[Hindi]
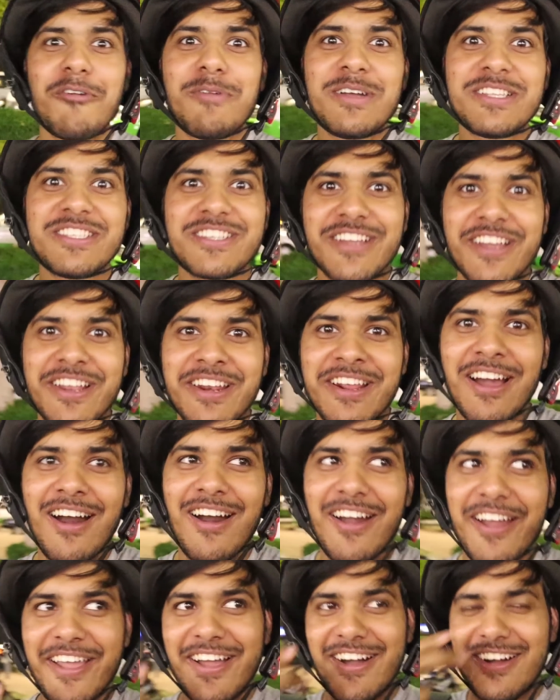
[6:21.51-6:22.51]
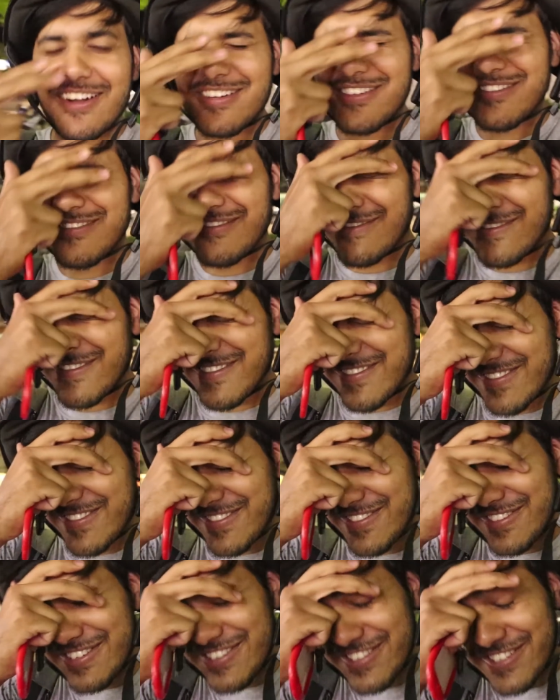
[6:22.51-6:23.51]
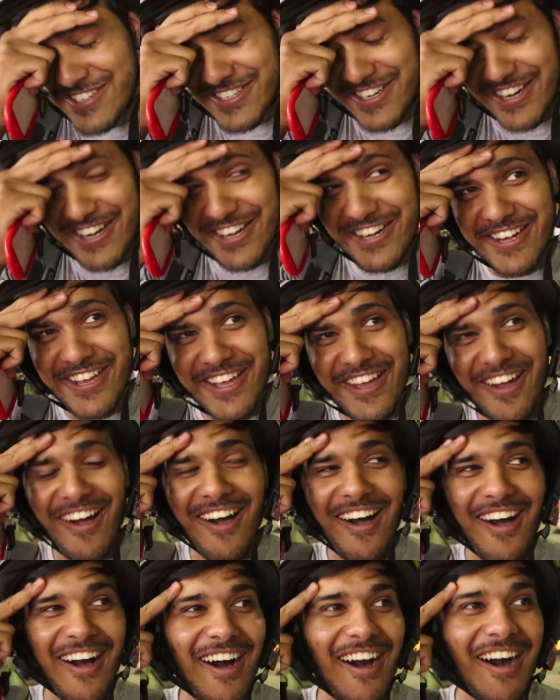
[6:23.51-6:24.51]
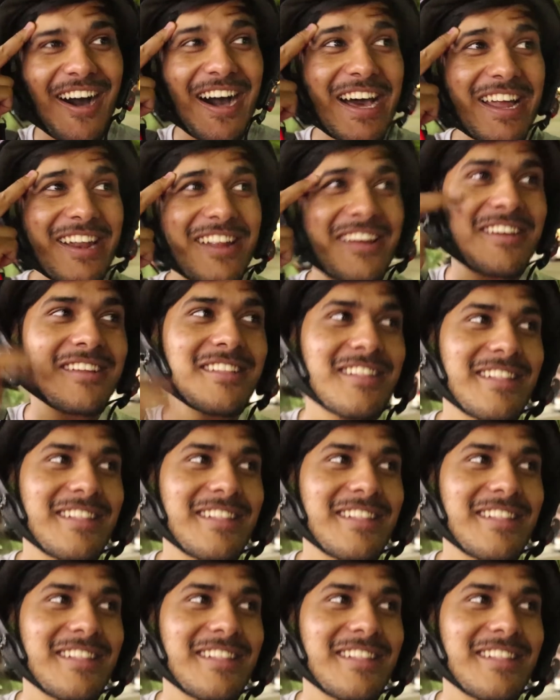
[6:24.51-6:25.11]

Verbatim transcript: तो मैं चिकन खा गया शिट यार